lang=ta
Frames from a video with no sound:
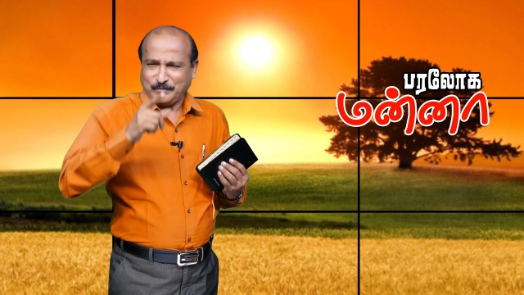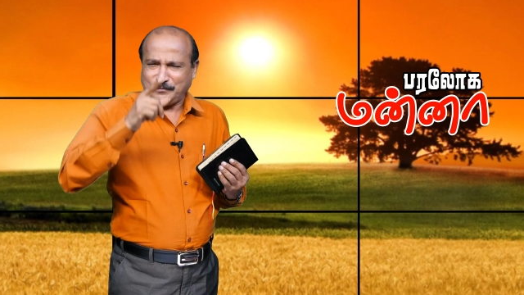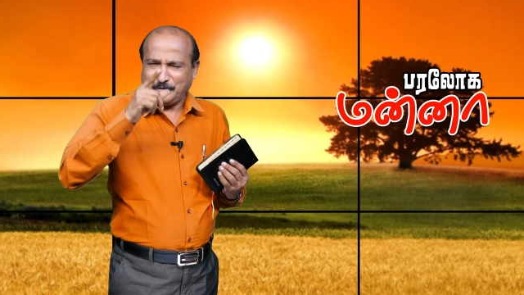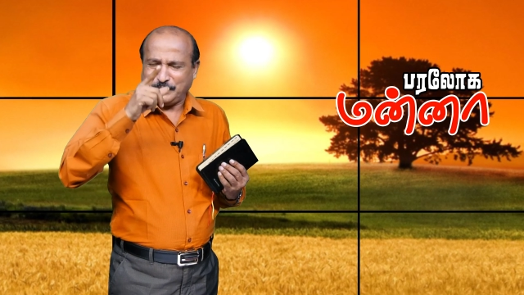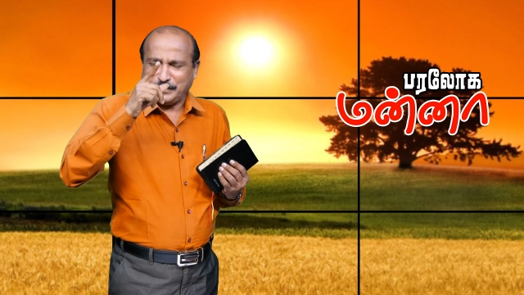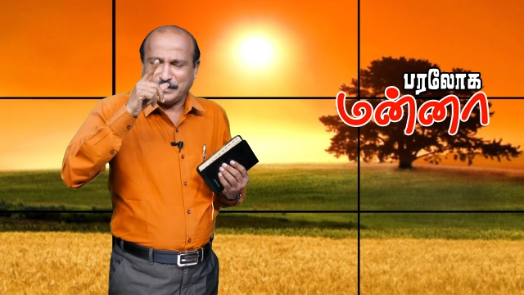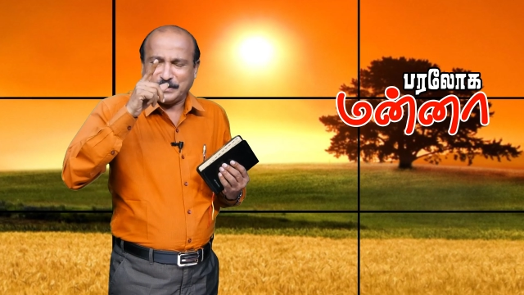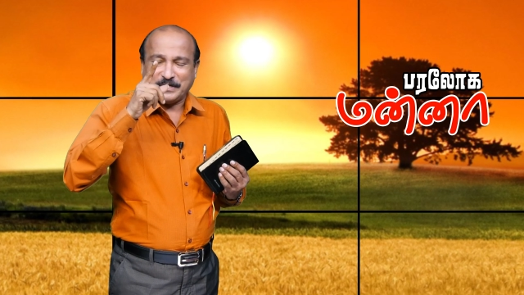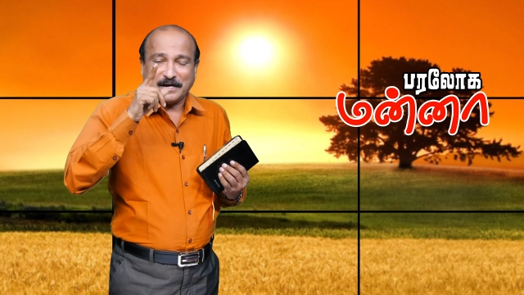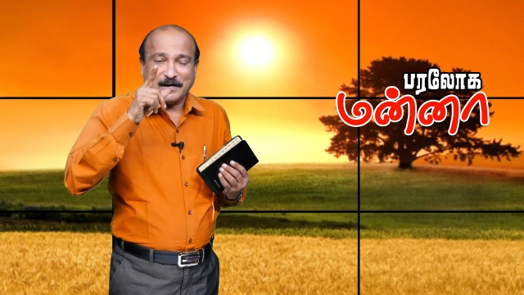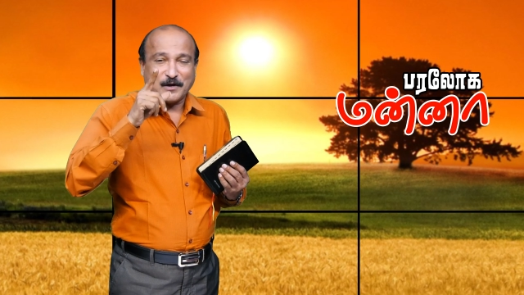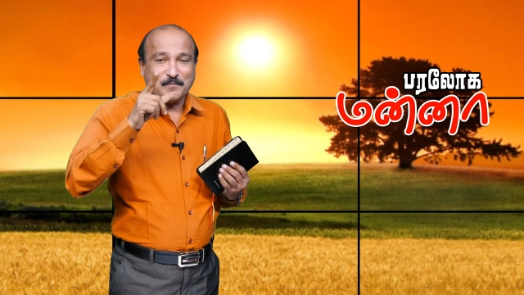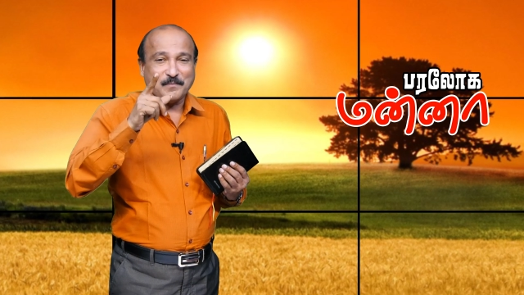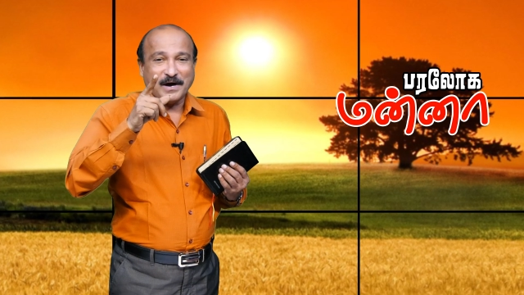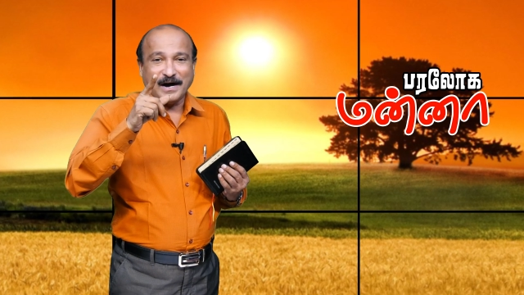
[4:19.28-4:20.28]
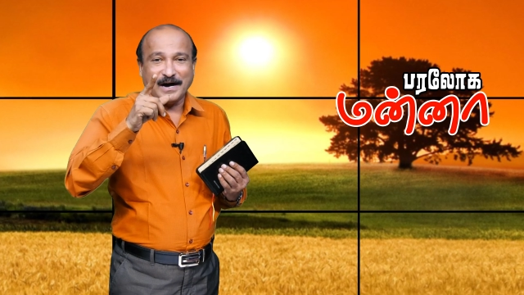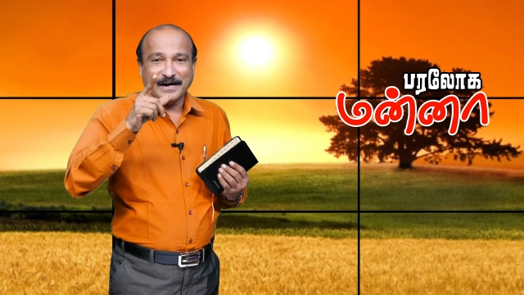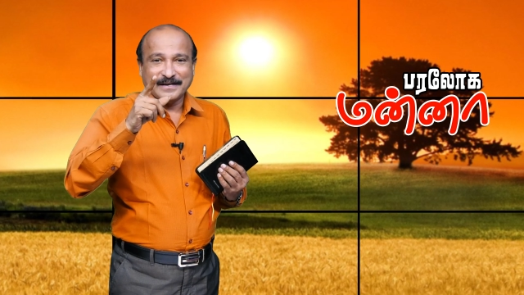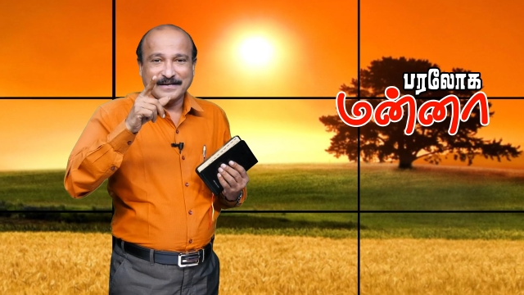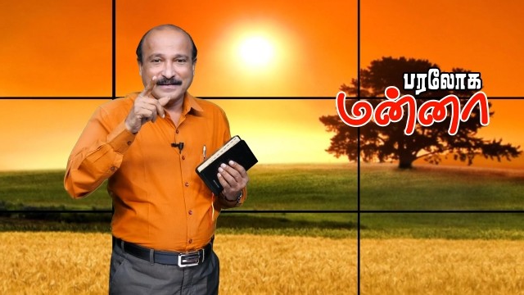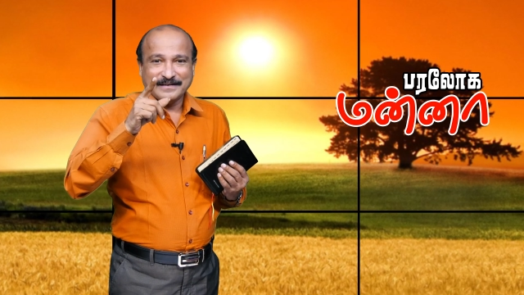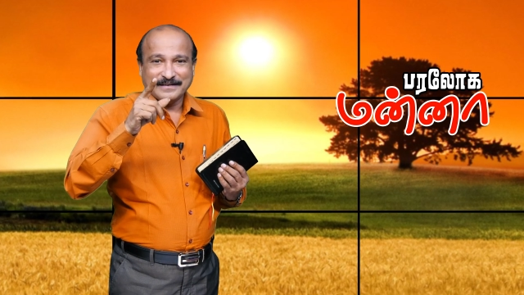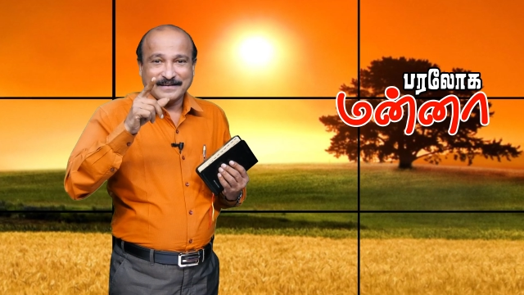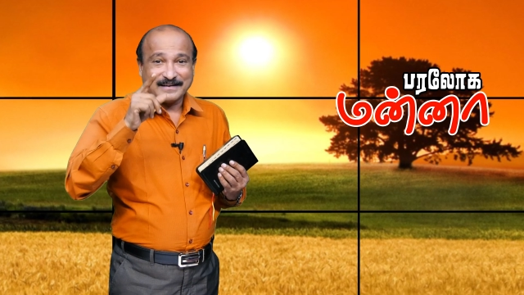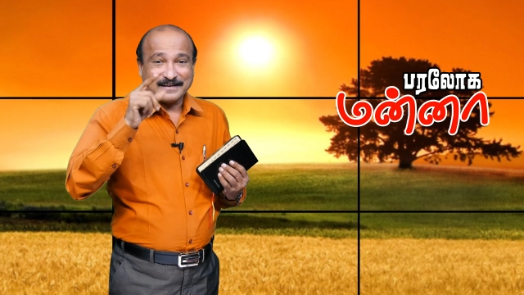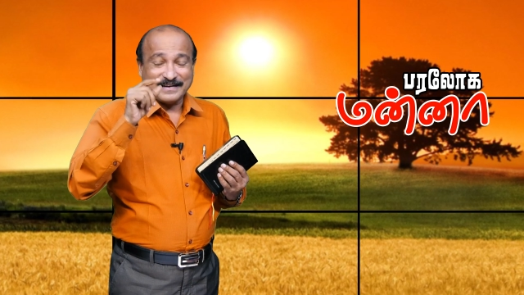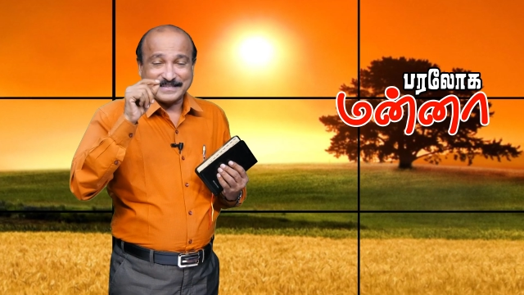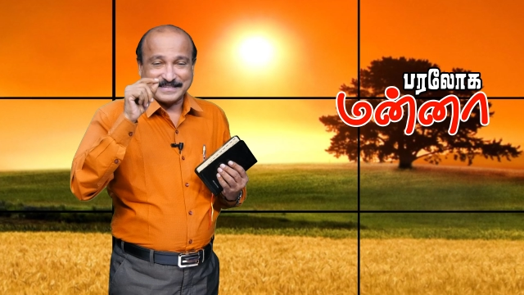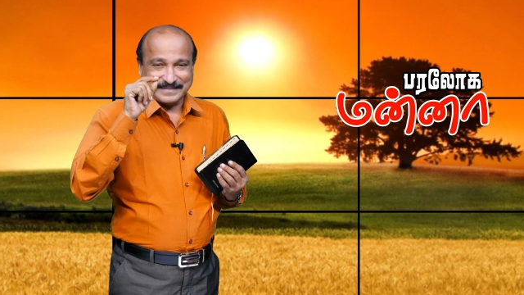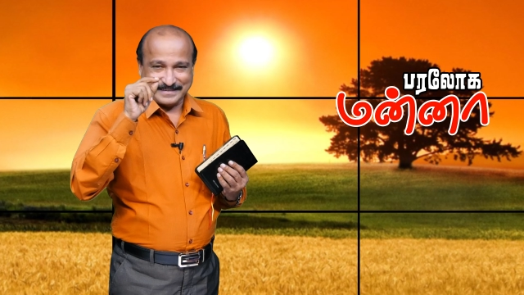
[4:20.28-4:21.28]
வெகு காலமாக
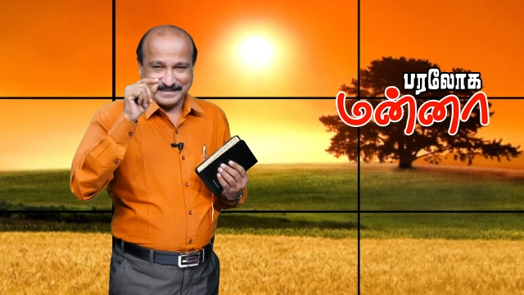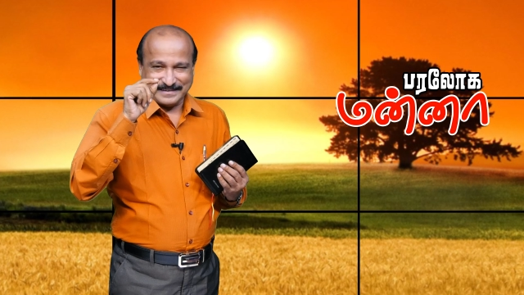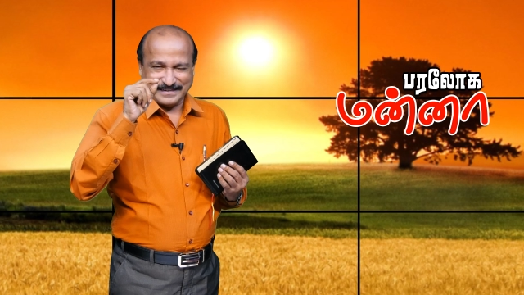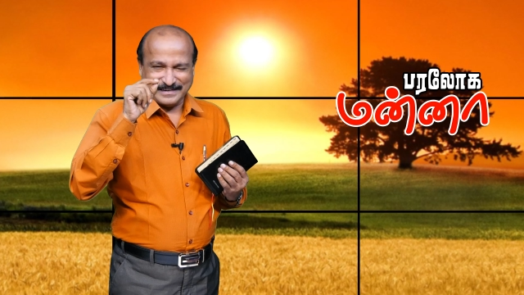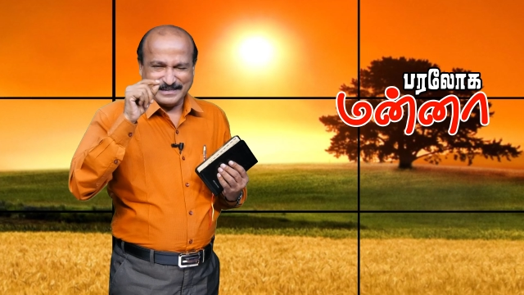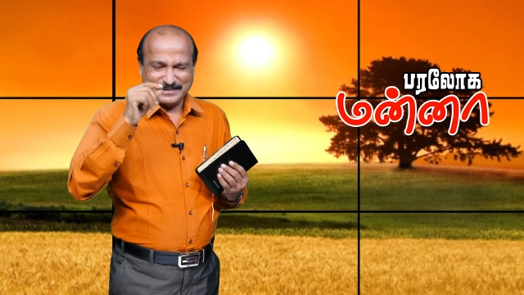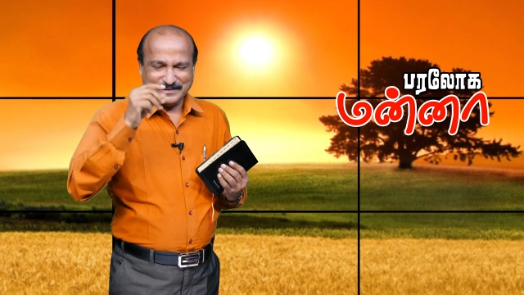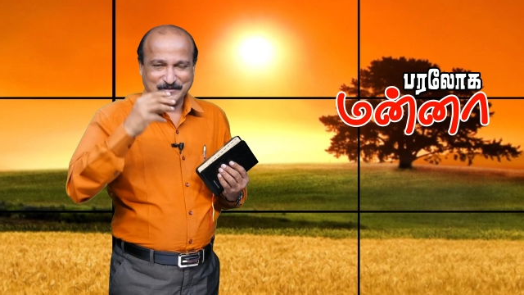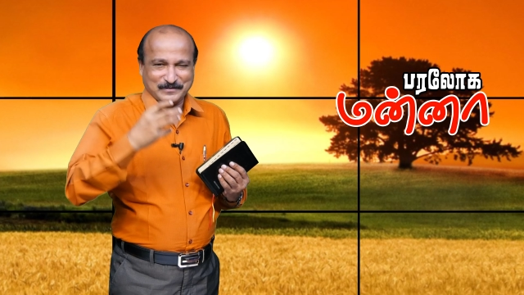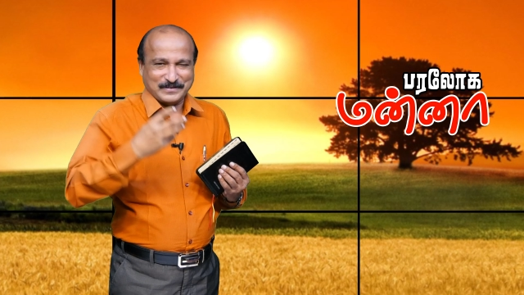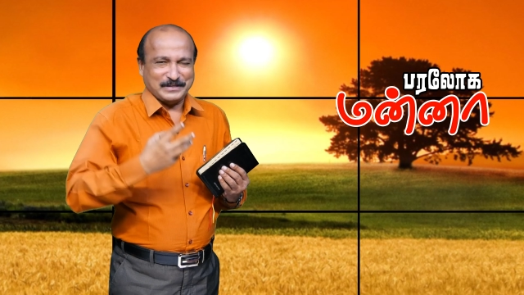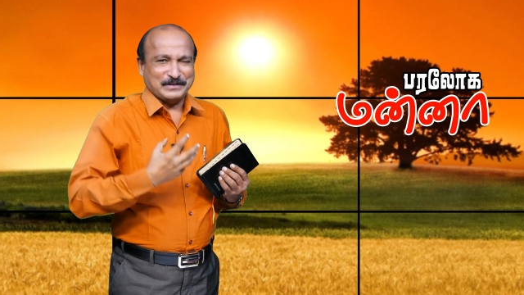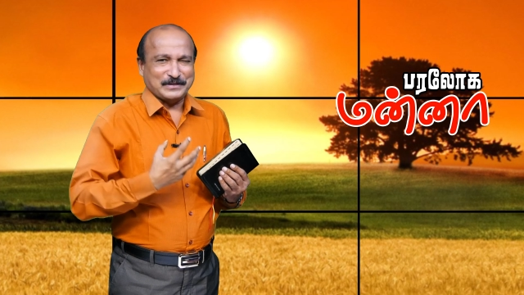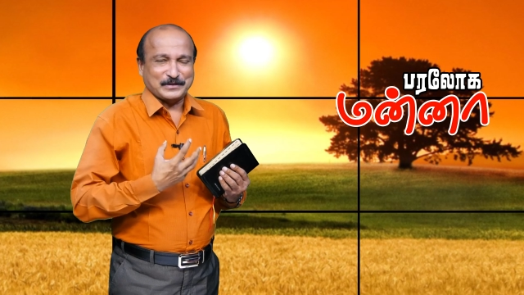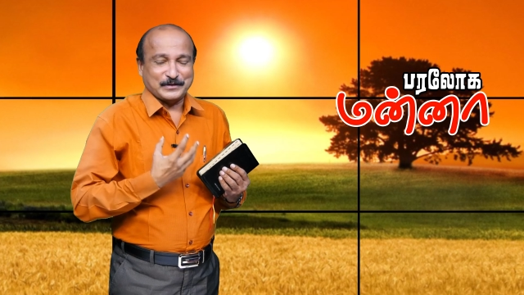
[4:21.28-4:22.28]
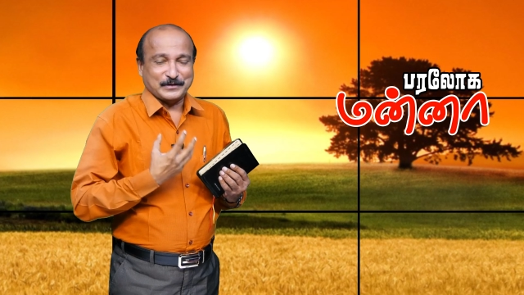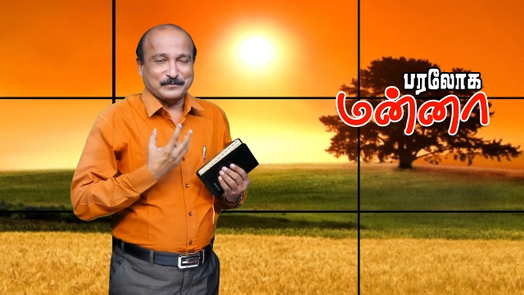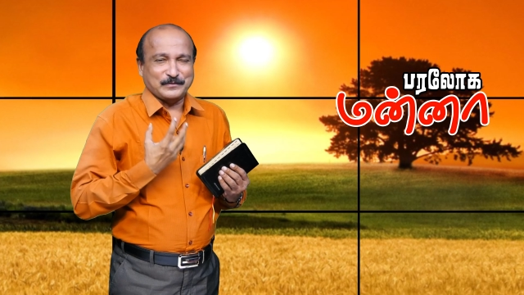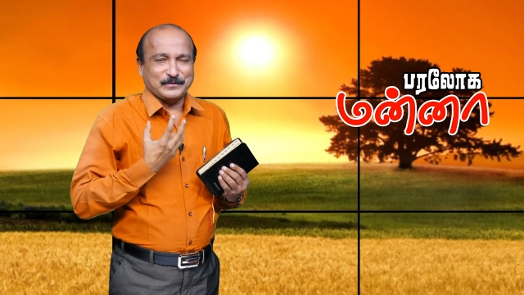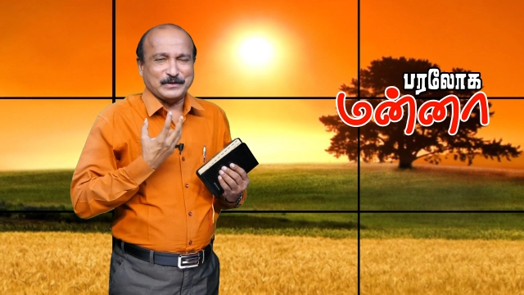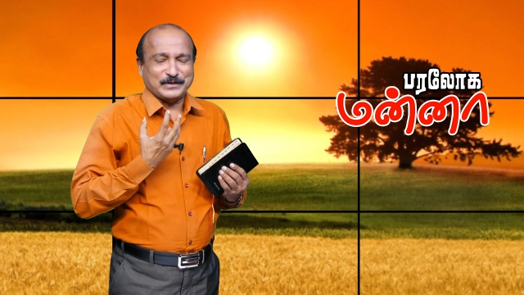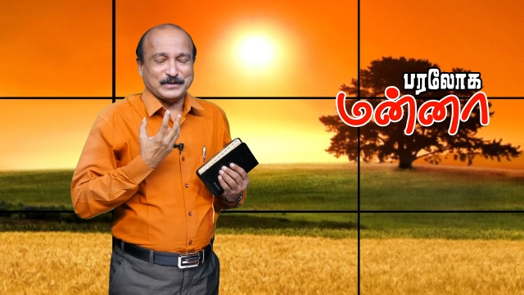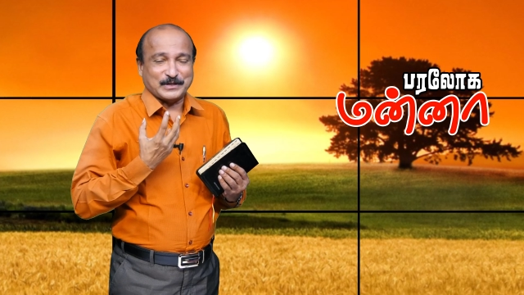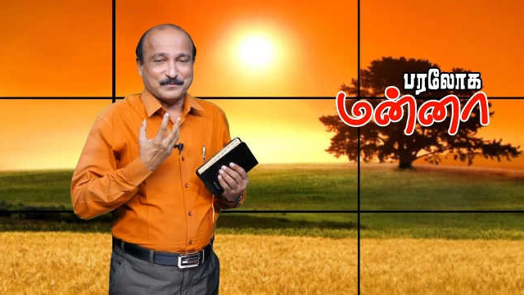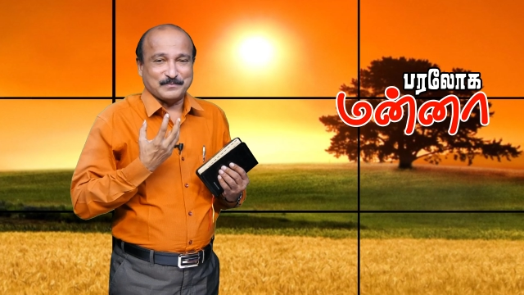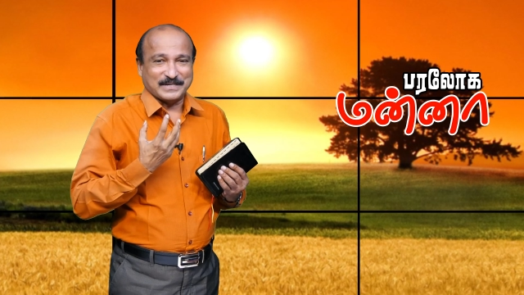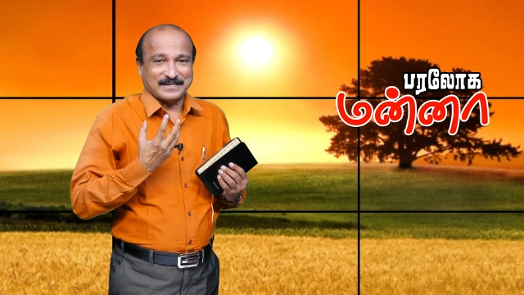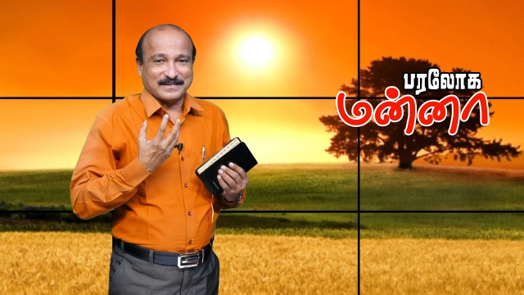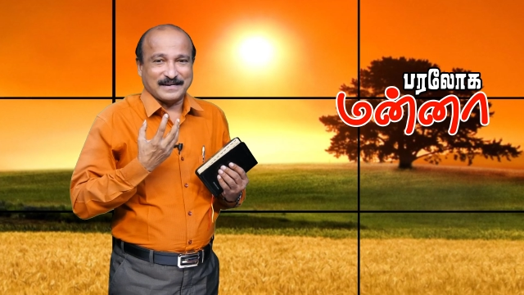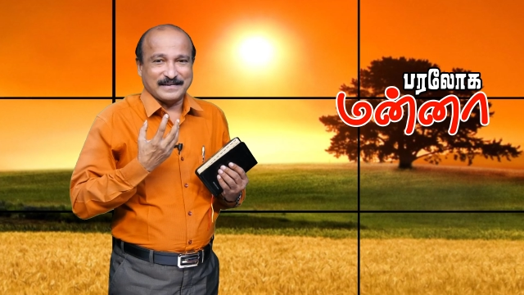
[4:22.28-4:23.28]
காத்திருக்கீங்களே உங்கள் இருதயம்
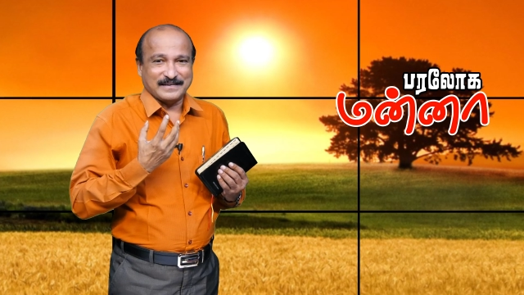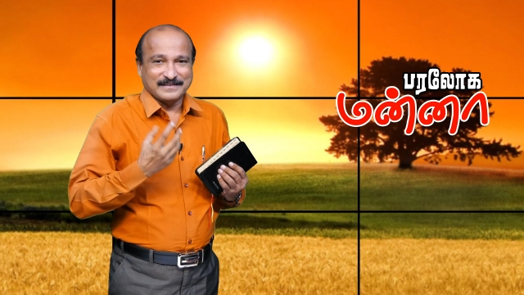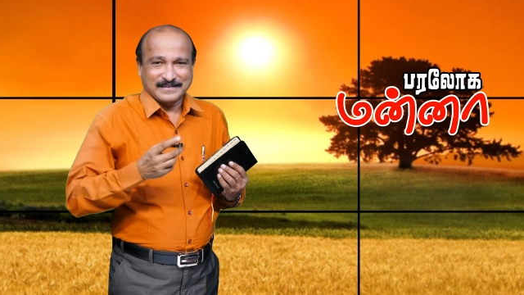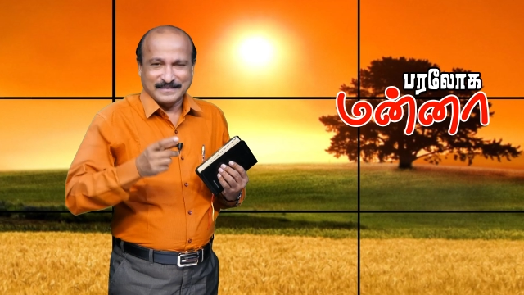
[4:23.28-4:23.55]
வேதனைப்பட்டிருக்கல